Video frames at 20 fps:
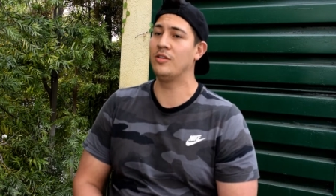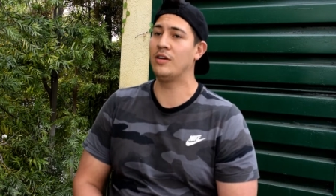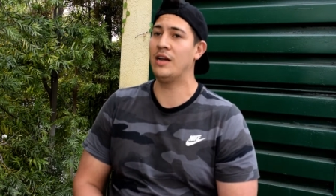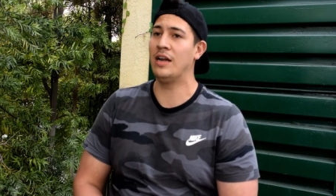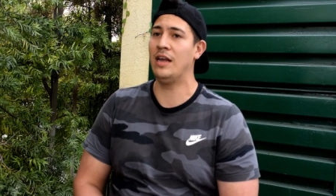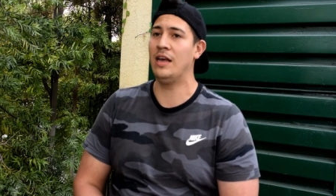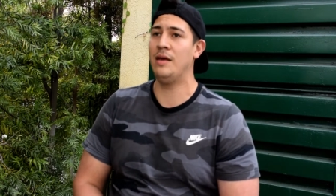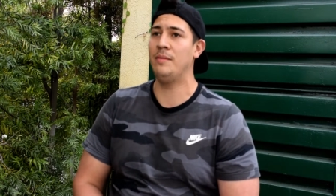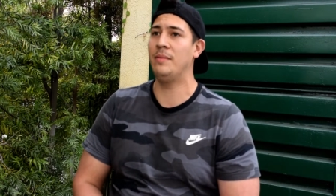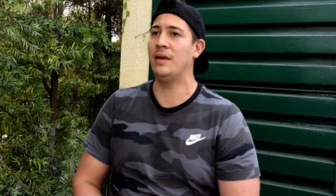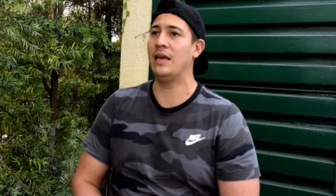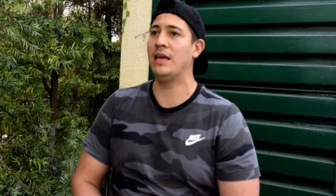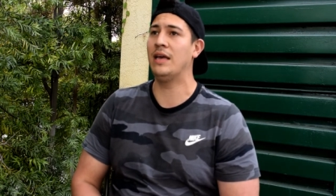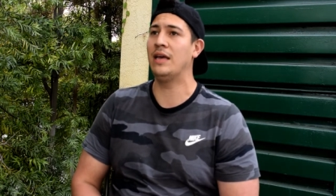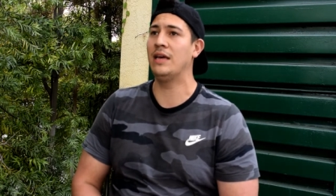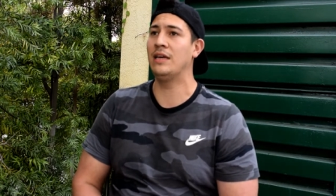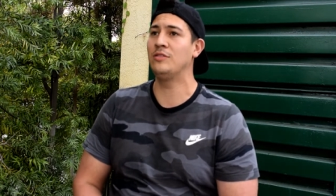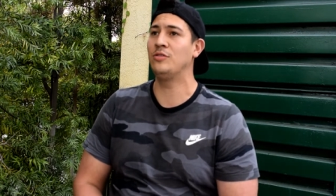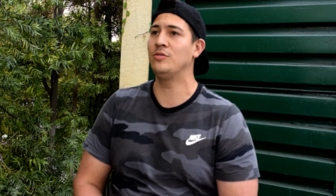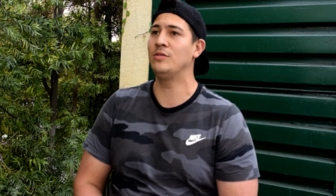Créeme
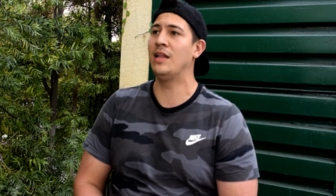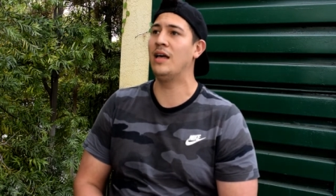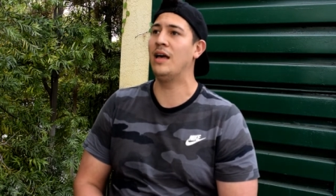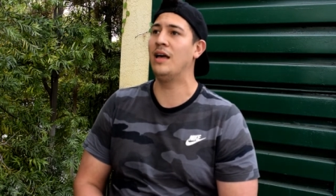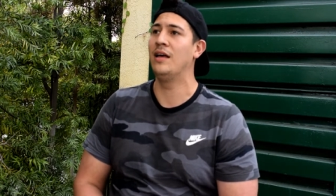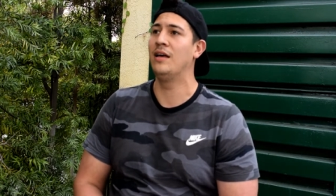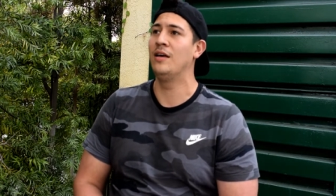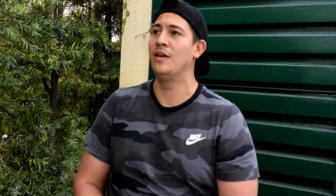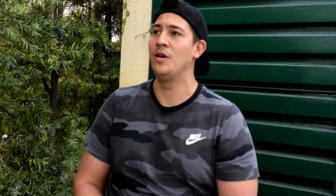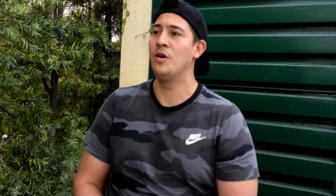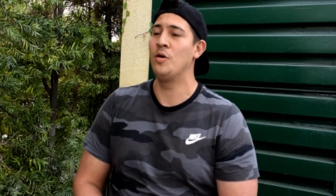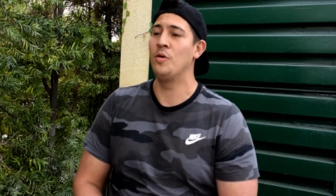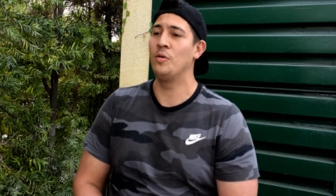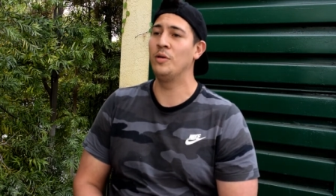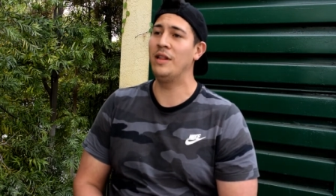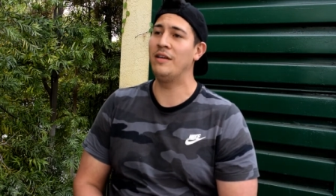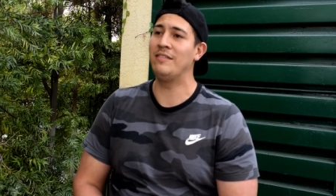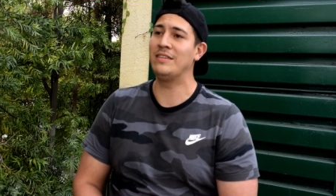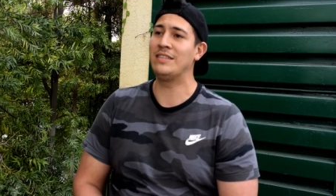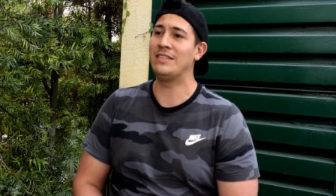que es una,
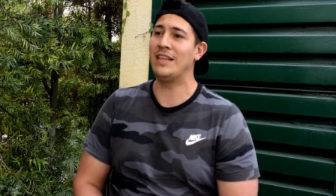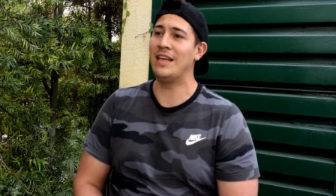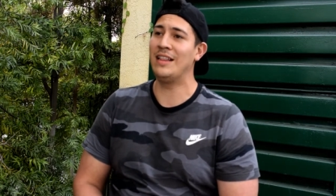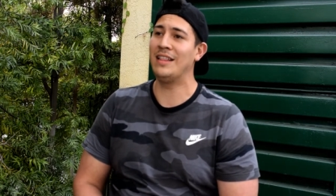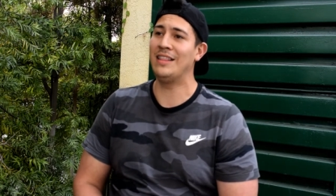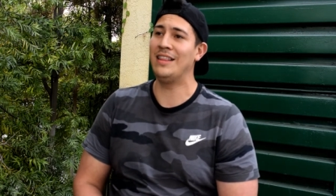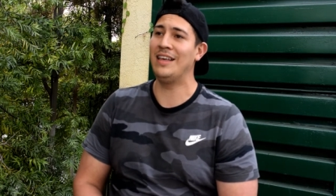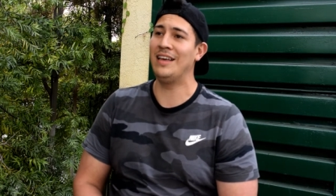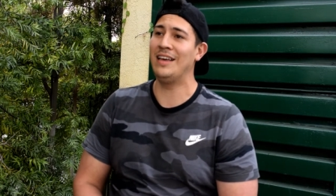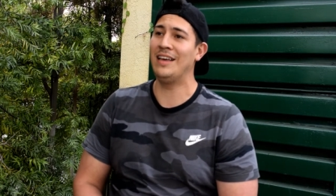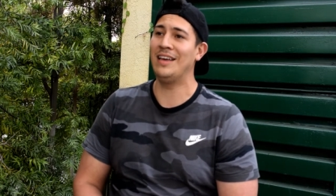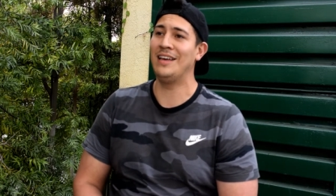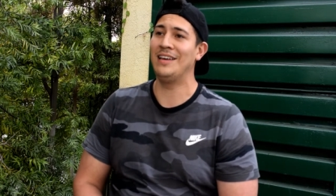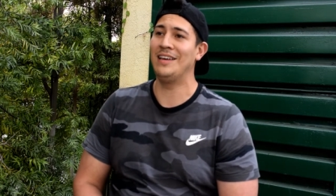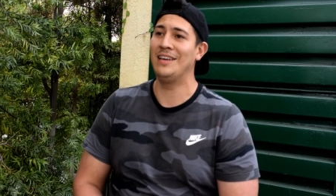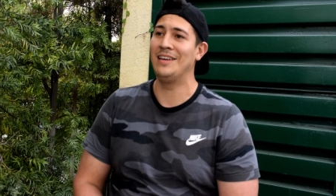una bastante